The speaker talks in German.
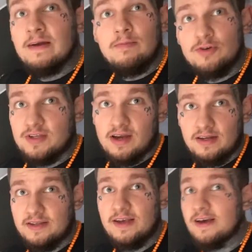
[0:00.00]
Muss hier
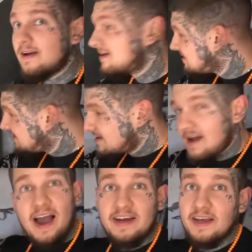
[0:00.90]
alles
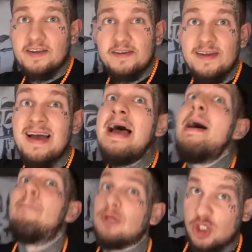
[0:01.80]
einrichten.
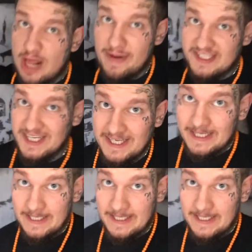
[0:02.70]
Muss schnell passieren.